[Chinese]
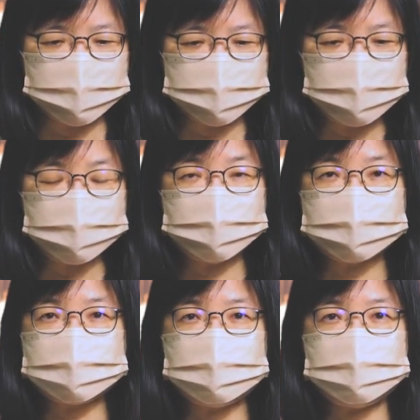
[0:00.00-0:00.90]
并不
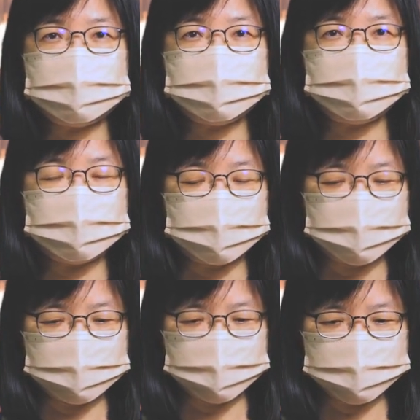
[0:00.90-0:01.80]
一定是生
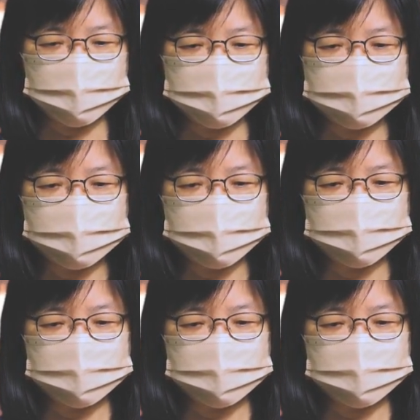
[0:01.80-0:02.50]
命的荣耀，